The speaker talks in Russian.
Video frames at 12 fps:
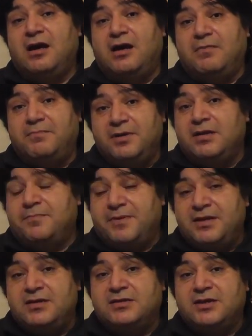а, было
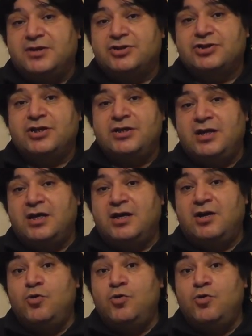принято решение